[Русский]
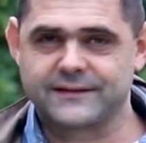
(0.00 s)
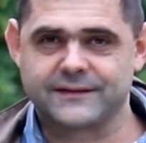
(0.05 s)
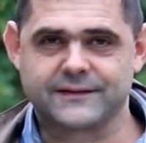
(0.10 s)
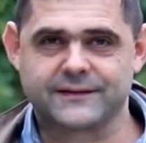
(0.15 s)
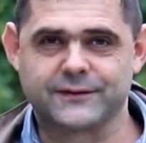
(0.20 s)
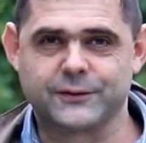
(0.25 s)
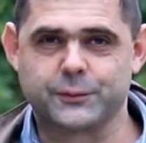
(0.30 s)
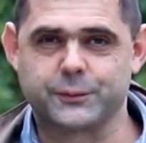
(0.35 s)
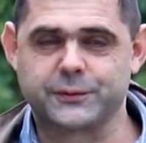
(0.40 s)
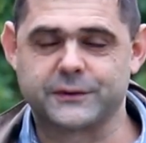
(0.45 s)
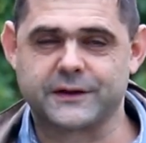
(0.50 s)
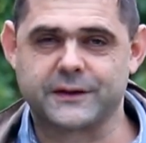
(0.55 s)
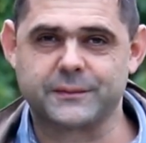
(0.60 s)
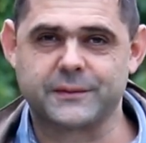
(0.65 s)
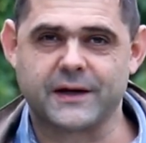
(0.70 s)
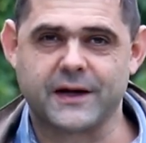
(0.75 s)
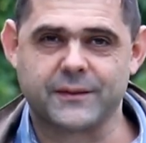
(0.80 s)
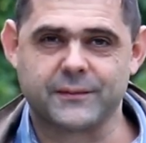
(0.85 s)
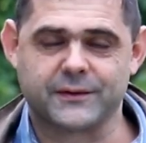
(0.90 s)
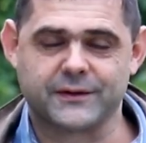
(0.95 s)

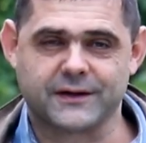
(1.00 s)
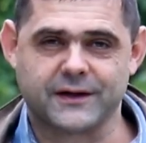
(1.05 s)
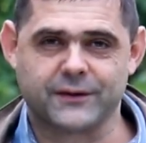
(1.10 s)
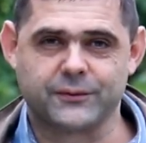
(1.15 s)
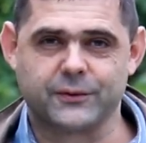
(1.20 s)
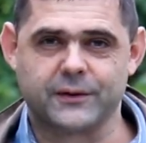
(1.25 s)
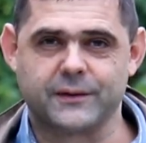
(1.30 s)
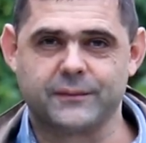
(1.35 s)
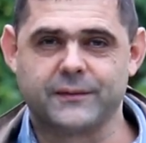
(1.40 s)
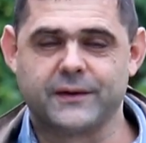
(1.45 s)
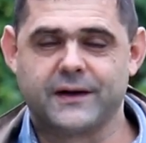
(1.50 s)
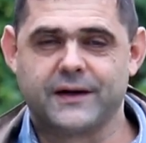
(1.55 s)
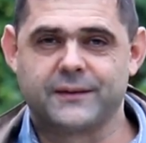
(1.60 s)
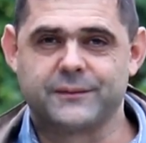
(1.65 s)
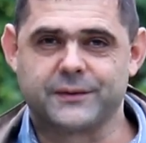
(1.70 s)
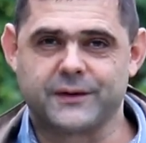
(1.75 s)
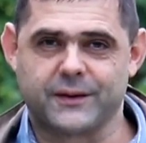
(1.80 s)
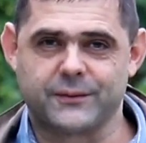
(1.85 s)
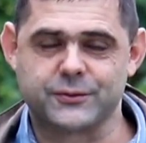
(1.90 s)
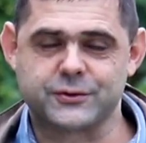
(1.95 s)
злоупотребляем алкоголем,
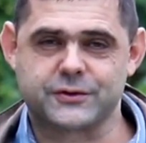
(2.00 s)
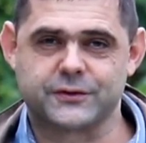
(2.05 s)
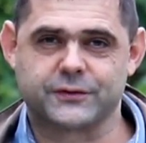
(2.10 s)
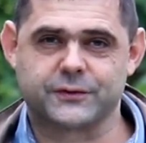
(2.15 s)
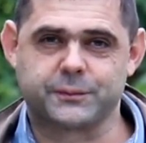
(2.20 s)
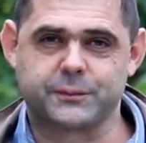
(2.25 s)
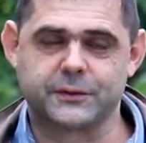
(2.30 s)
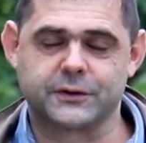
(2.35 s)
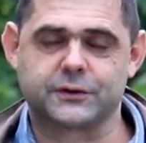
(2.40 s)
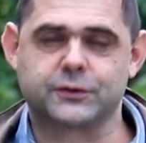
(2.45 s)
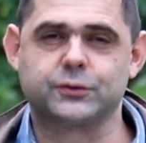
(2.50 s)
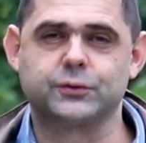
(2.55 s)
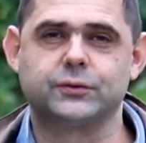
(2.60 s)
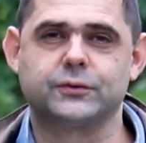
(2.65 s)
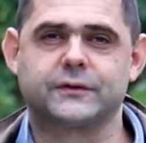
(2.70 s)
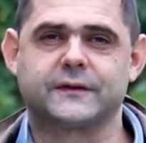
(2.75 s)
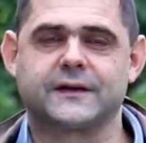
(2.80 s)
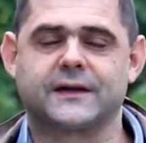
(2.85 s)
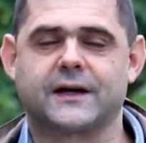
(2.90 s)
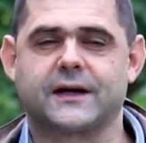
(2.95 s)
потому что в
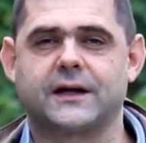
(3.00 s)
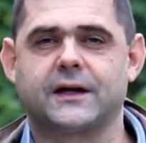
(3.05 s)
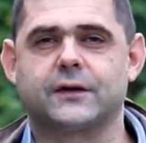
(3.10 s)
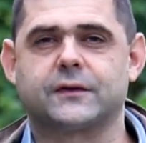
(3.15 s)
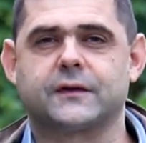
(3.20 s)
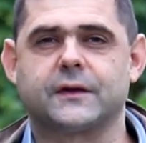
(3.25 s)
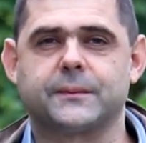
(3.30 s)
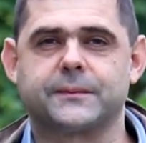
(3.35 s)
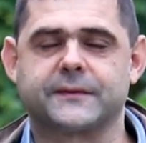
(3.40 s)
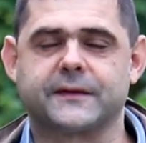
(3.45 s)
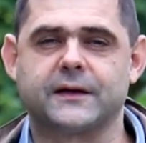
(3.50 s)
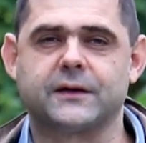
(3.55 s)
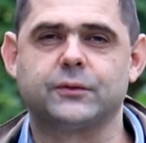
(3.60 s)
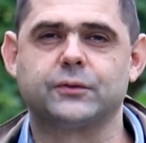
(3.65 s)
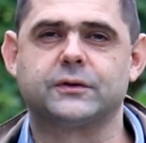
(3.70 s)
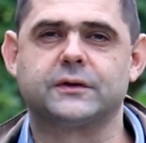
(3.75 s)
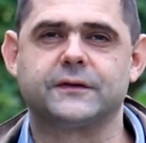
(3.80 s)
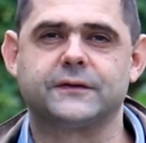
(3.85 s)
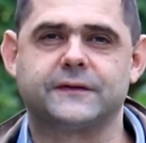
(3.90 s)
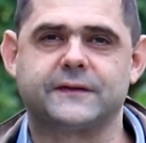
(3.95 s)
спирту сохраняются
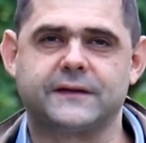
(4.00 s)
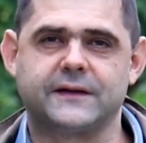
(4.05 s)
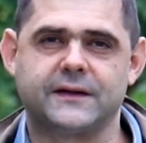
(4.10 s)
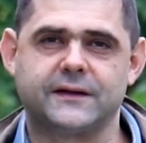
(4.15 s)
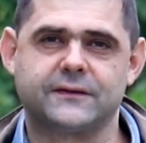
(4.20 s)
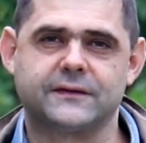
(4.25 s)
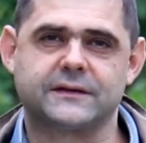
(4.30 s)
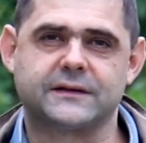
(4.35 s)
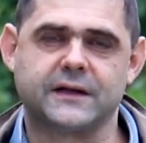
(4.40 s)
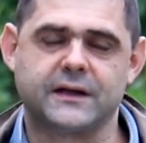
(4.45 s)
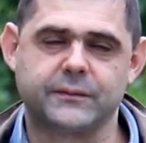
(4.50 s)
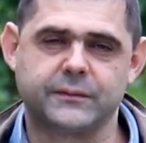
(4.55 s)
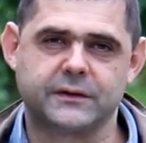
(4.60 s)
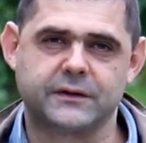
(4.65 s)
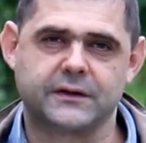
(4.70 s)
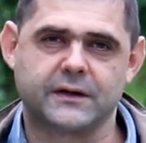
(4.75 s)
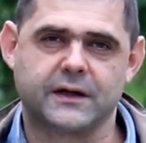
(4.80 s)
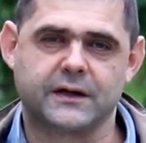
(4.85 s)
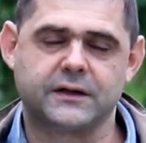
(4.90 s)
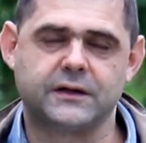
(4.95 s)
абсолютно все
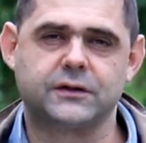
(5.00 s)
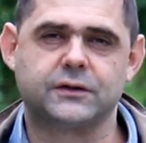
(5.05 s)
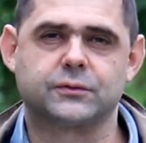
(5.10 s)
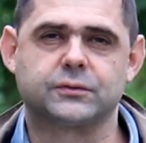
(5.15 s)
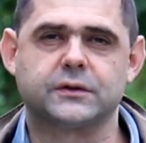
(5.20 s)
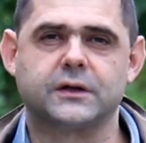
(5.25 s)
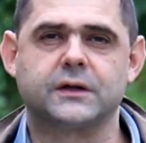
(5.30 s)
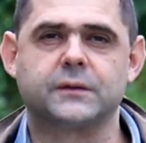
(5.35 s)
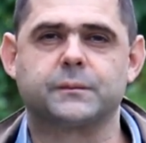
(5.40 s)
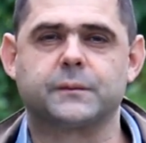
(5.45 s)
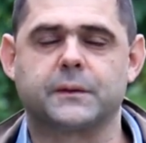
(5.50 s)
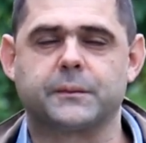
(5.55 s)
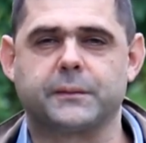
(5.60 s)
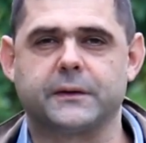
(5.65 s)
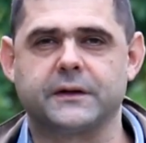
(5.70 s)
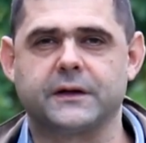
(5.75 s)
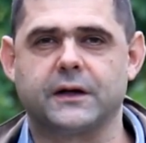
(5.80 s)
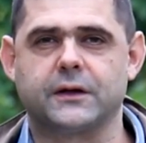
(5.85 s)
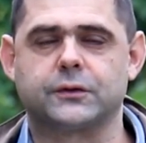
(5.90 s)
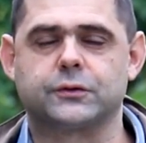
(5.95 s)
витамины, они никуда не
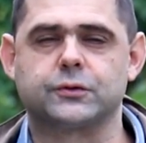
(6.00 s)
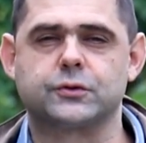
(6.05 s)
пропадают.